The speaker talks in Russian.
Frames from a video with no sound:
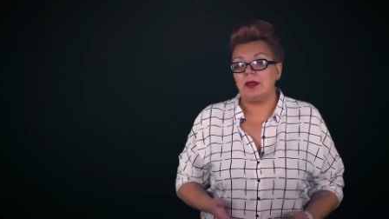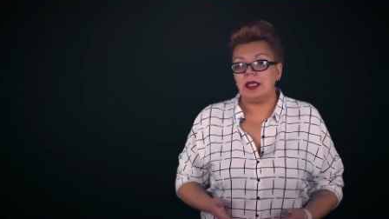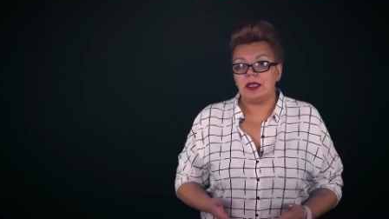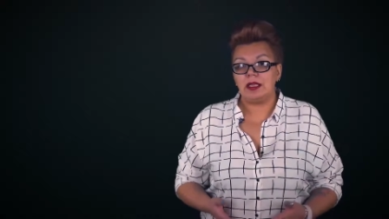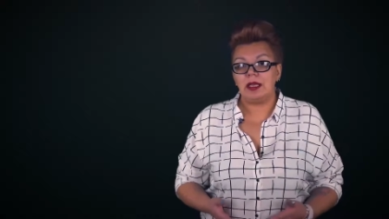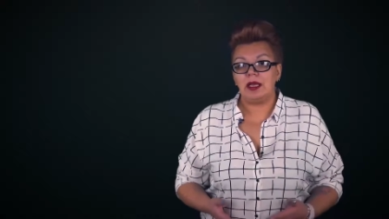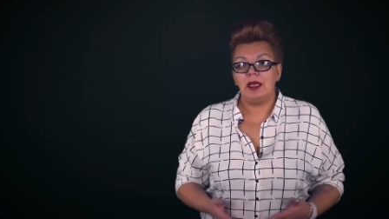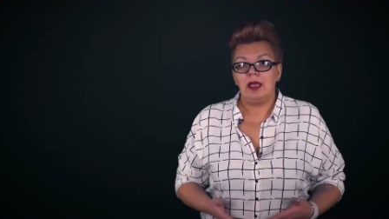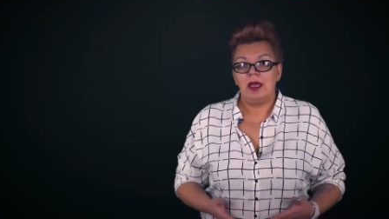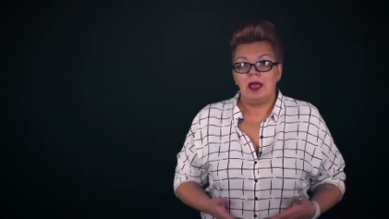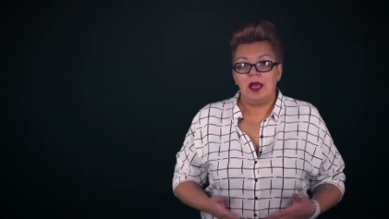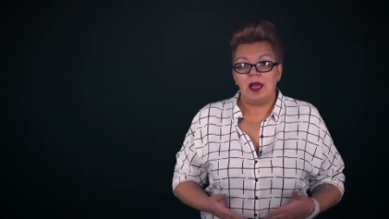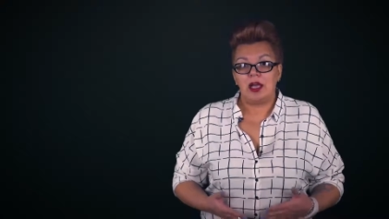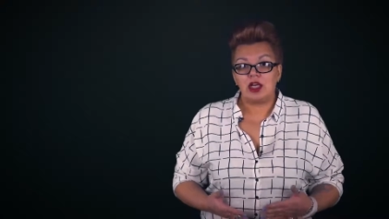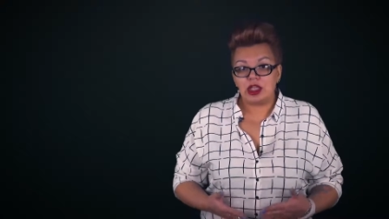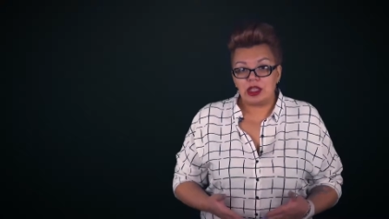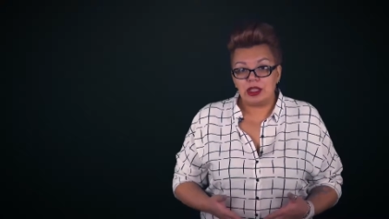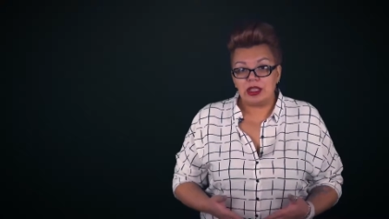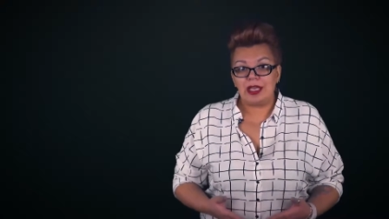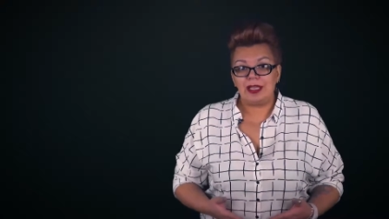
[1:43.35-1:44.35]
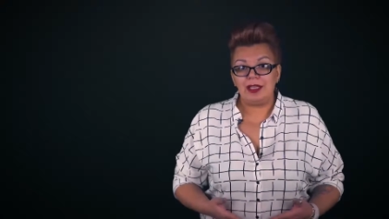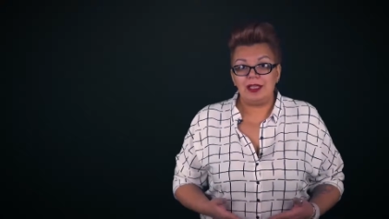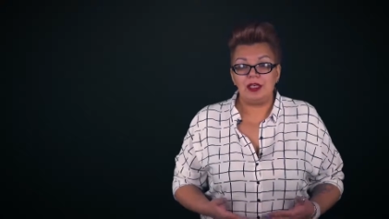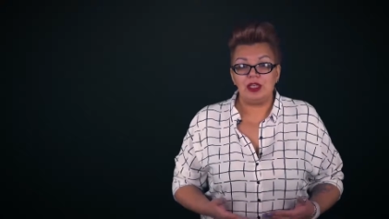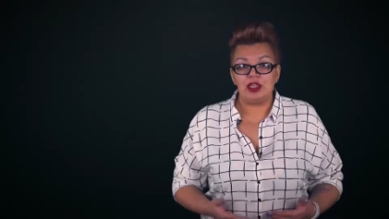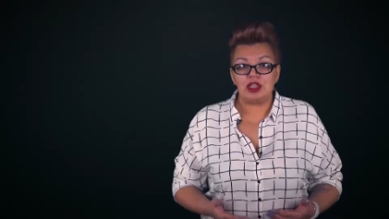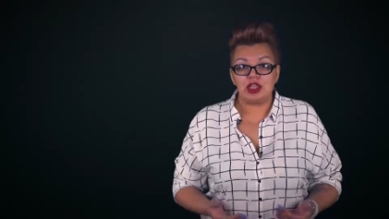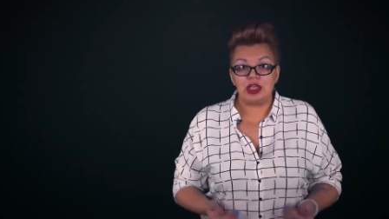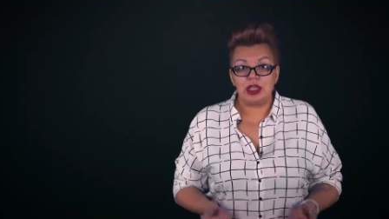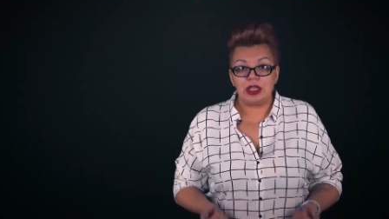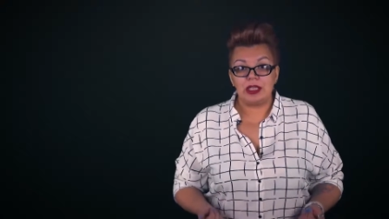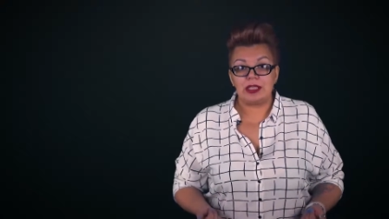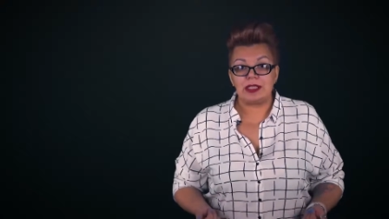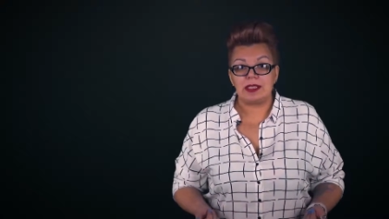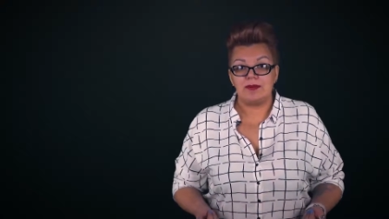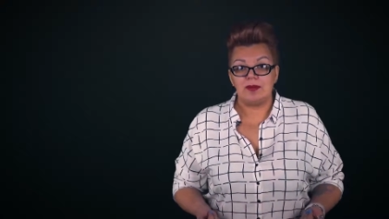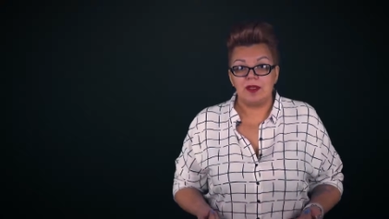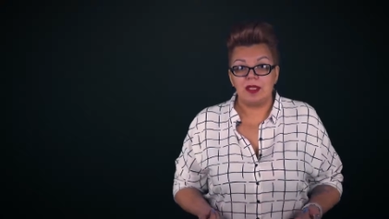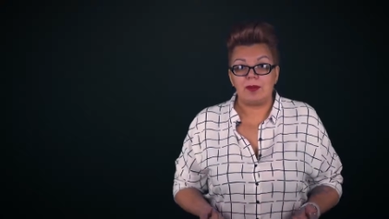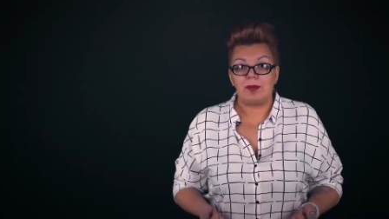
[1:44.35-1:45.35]
Это ожидание решения
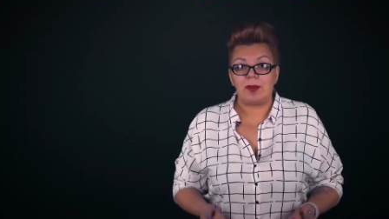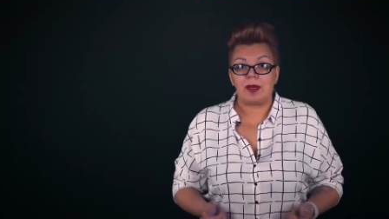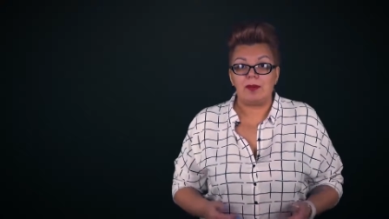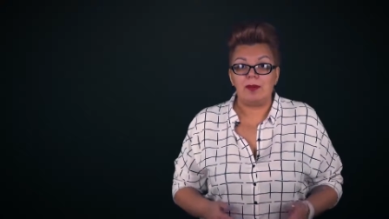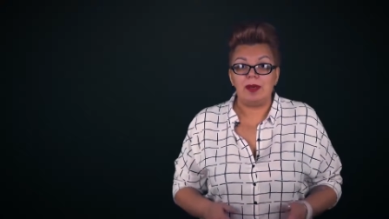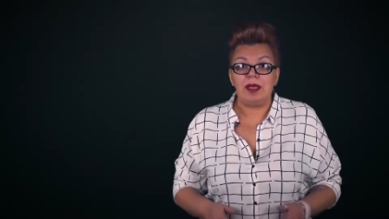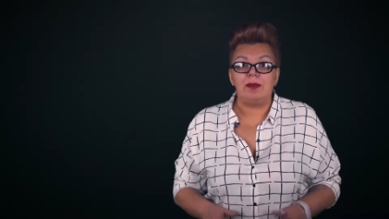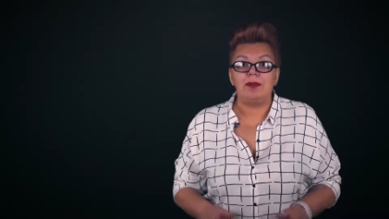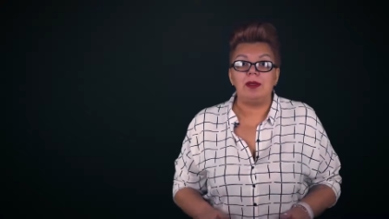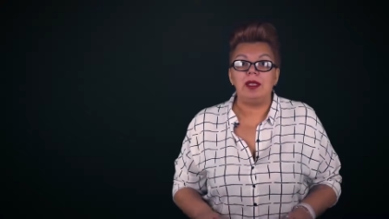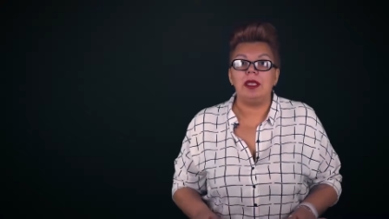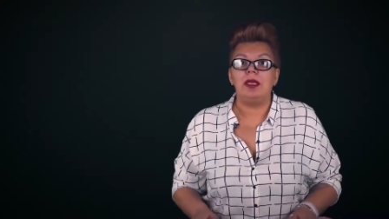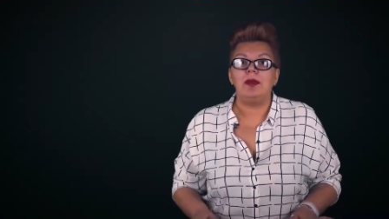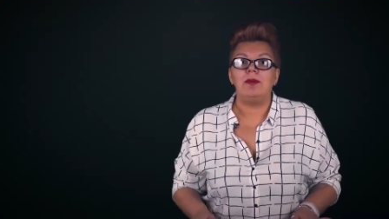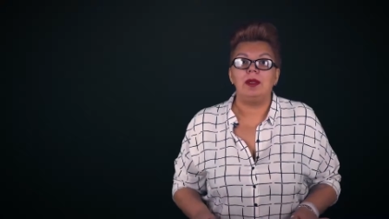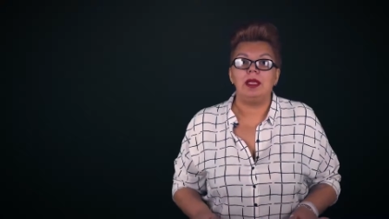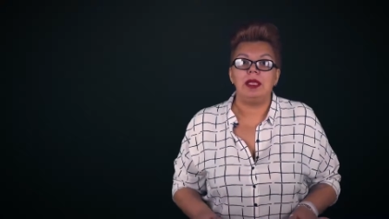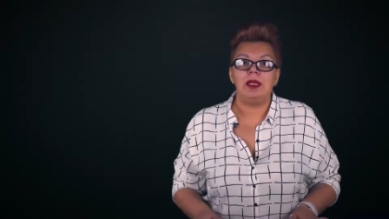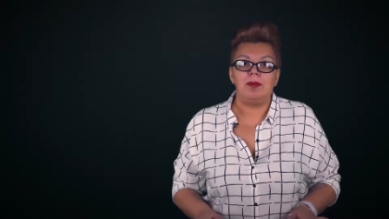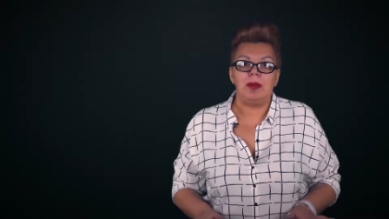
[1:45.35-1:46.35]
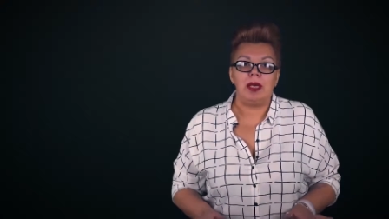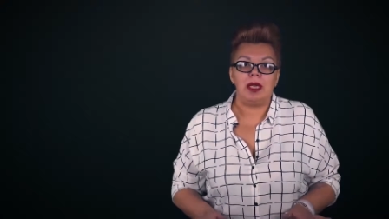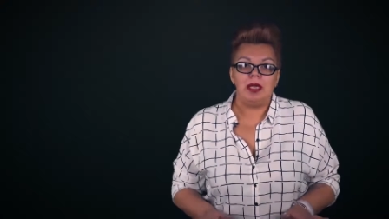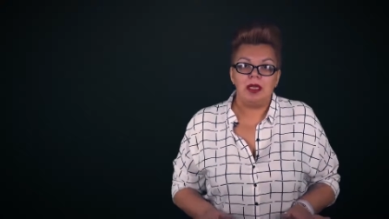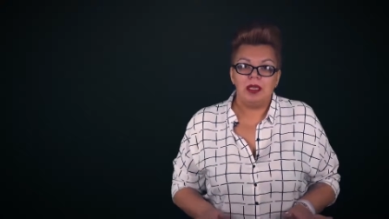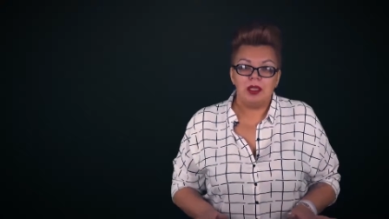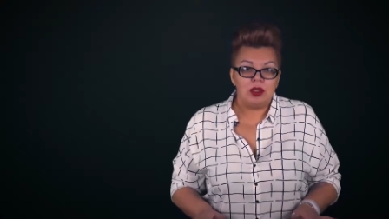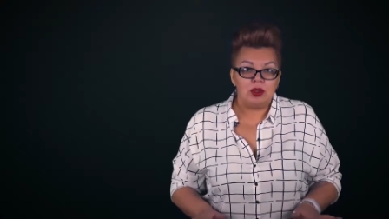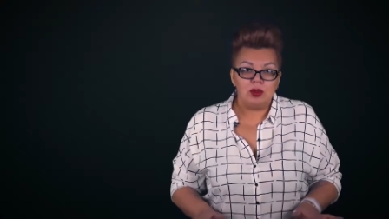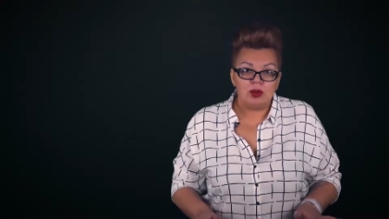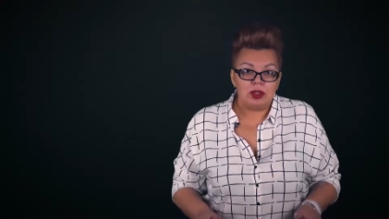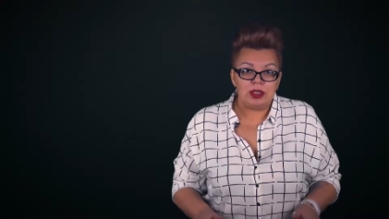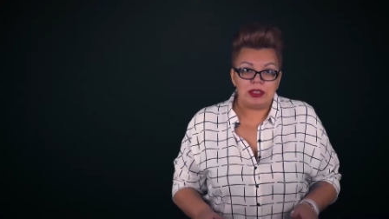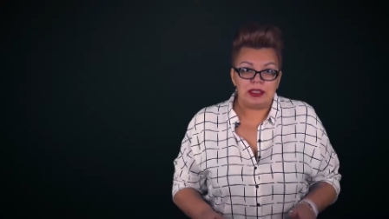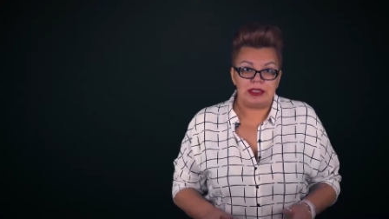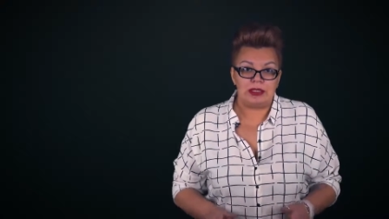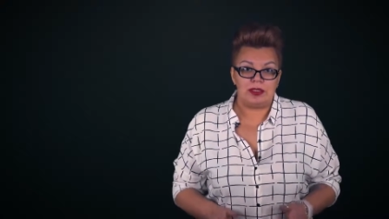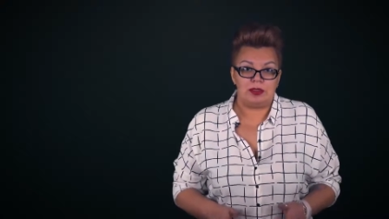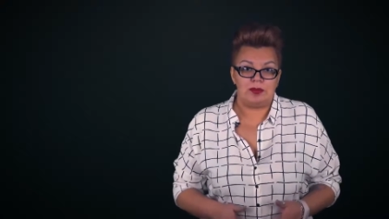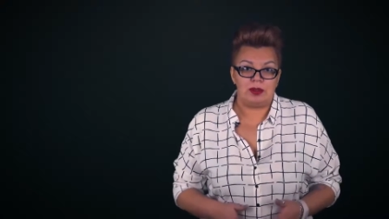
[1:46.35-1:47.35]
своих проблем кем-либо, но не
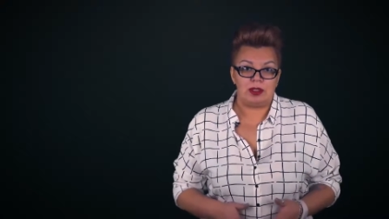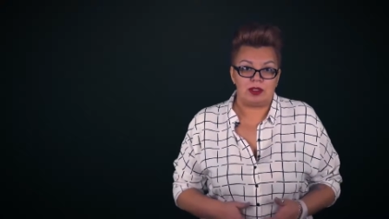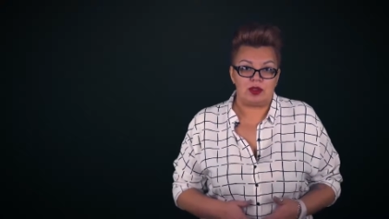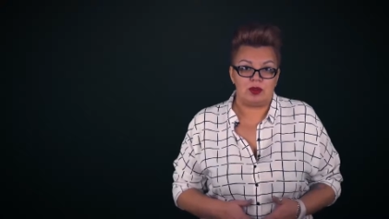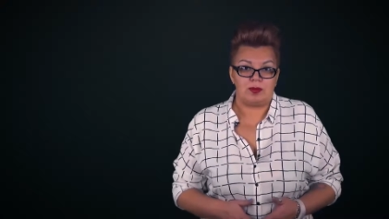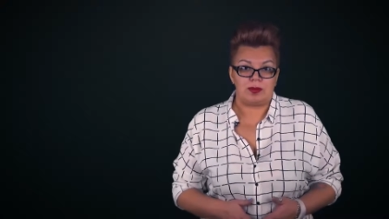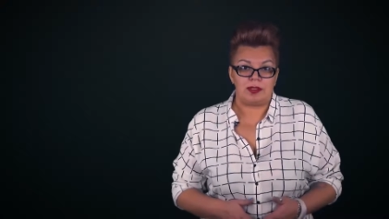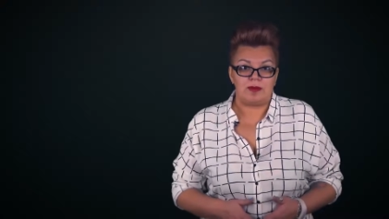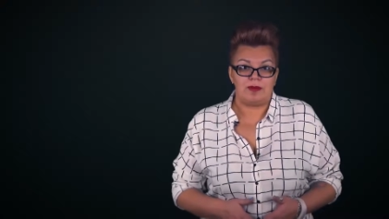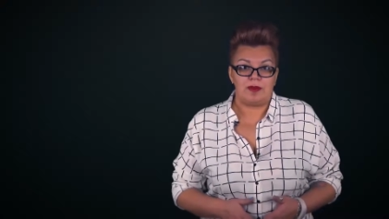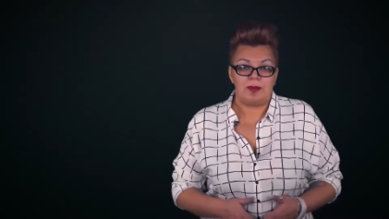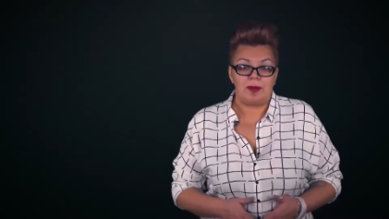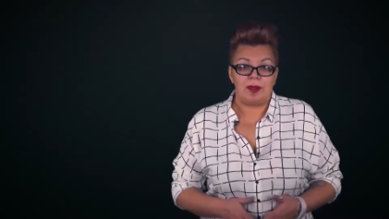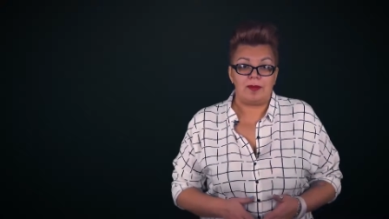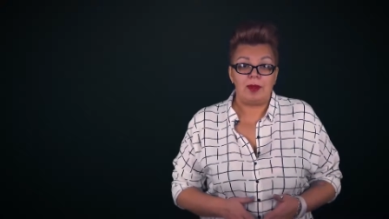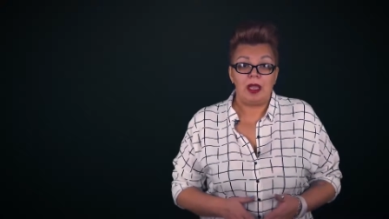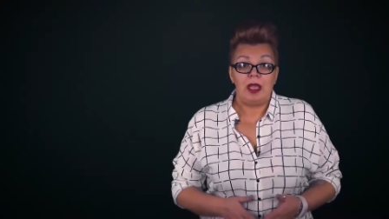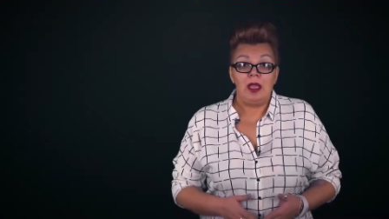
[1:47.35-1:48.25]
силами собственными.